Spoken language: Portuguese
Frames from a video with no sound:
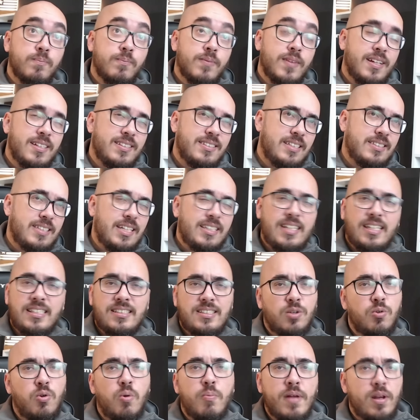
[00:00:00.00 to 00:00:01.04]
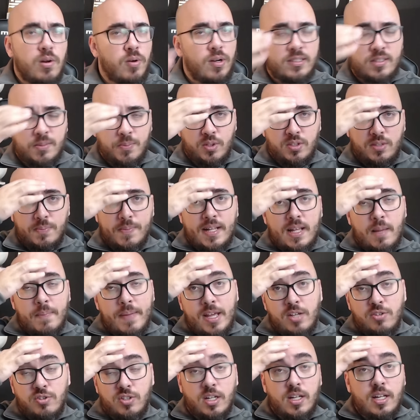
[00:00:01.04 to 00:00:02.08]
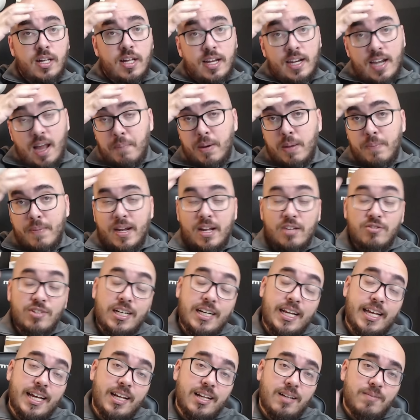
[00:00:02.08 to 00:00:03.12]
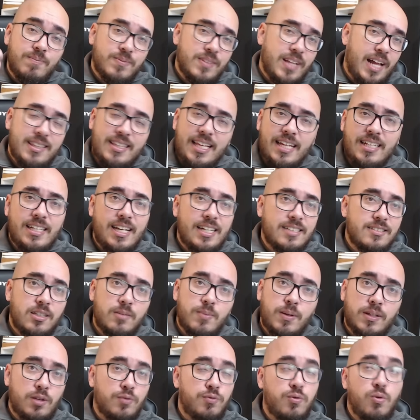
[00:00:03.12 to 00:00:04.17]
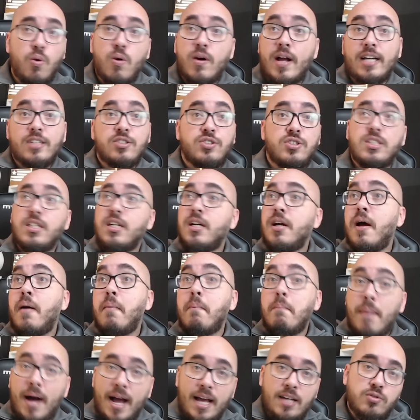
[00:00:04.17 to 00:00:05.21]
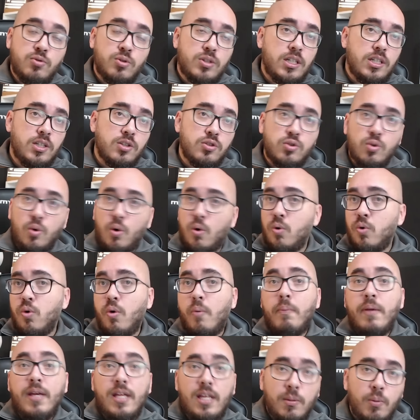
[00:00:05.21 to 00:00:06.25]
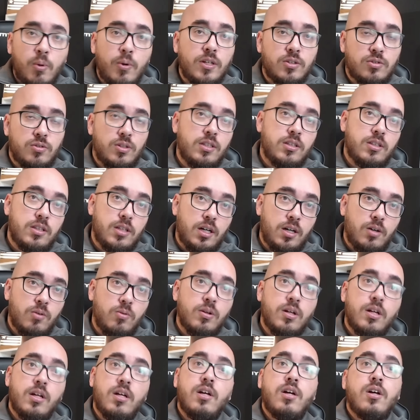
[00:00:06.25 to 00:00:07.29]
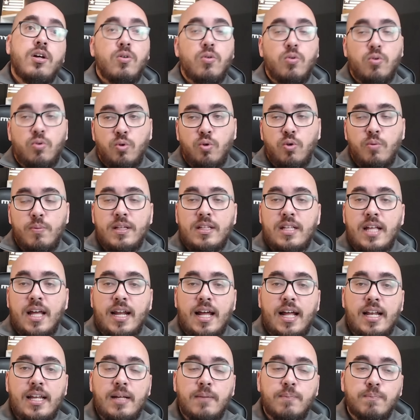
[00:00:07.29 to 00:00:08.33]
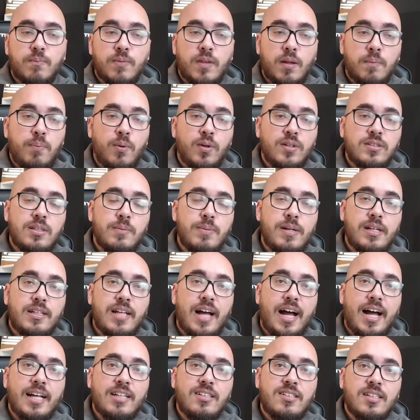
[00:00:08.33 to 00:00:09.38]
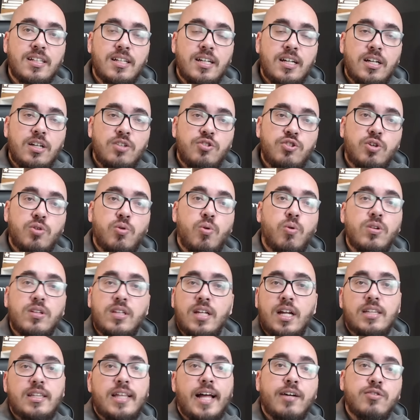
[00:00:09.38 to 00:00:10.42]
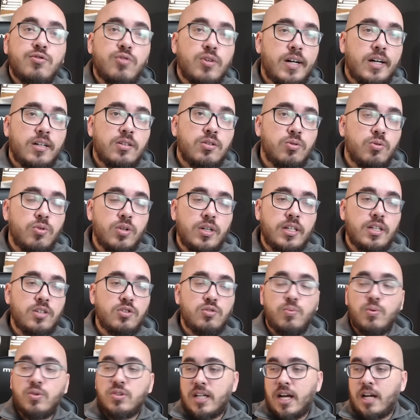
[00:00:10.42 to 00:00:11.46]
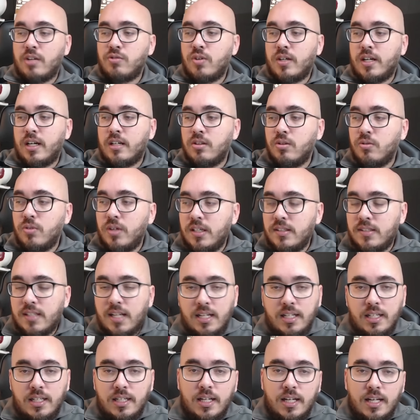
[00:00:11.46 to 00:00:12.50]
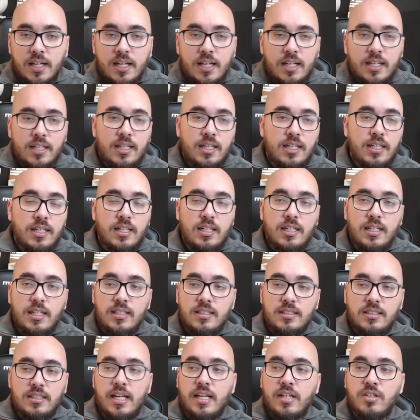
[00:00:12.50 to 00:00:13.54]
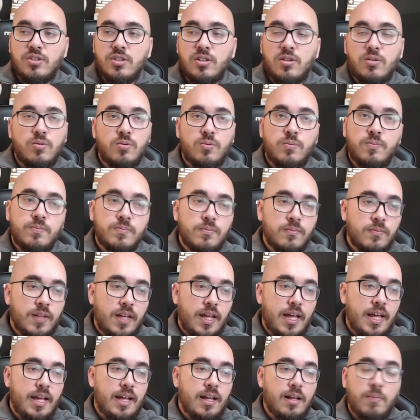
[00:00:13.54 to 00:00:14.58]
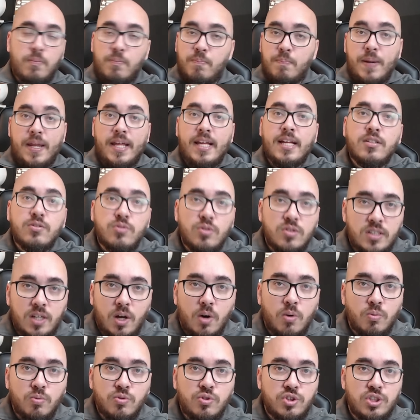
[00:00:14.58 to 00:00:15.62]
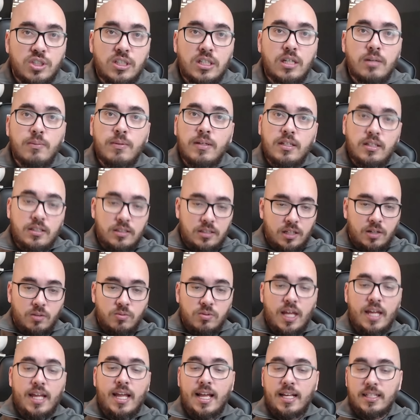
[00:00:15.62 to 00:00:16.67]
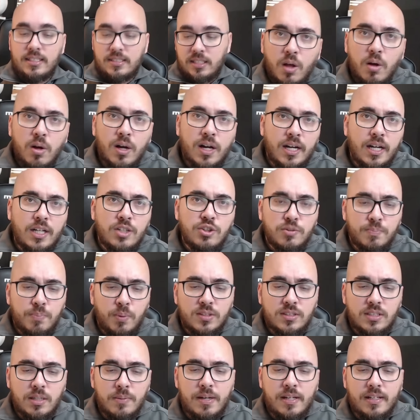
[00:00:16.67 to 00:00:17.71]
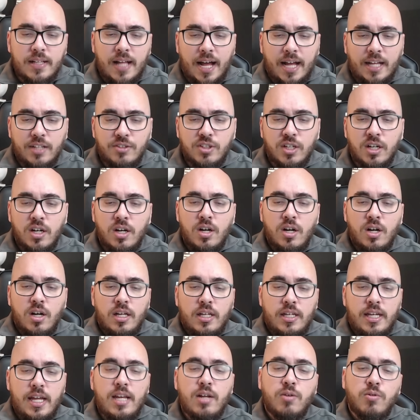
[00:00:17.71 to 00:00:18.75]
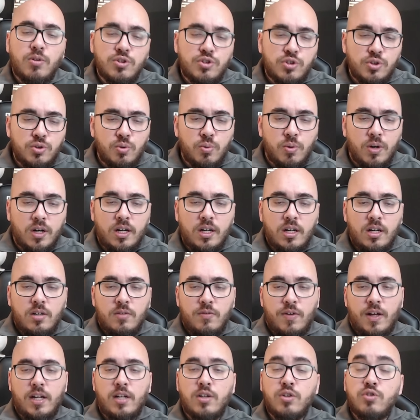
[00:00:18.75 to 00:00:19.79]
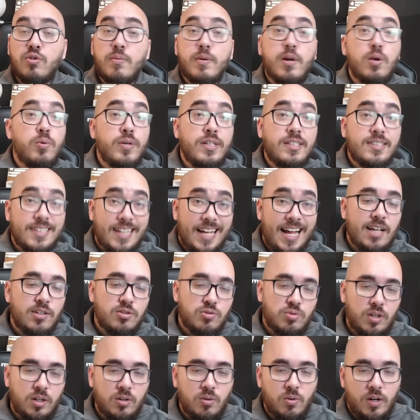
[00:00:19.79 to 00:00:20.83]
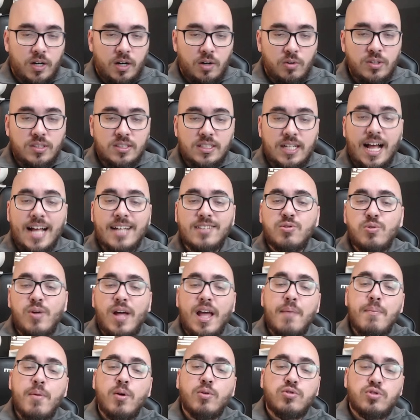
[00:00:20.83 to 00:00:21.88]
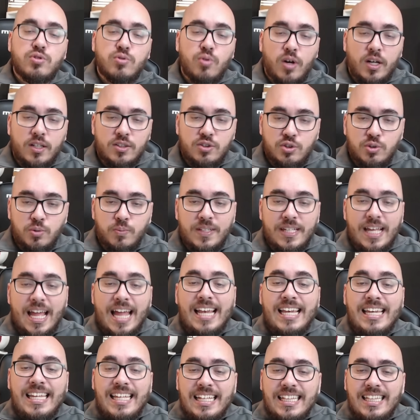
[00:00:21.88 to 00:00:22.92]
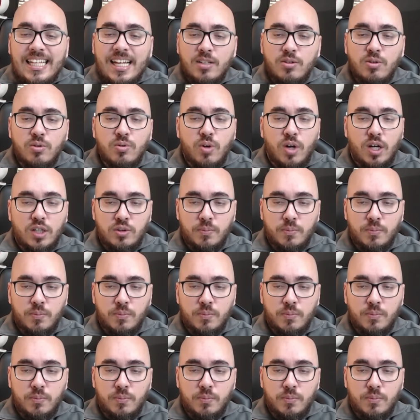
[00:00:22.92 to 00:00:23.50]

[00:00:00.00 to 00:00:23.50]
65 milhões aproximadamente na primeira janela, a tendência é que o Botafogo gaste mais do que isso, ou no mínimo isso. Então, o clube terá ali possibilidades de contratar jogadores, buscar jogadores ali que estejam é, presos em algum time, então tem essa grande possibilidade. E ele continua, falando sobre Luiz Castro agora. Luiz Castro é meu sócio e é líder do nosso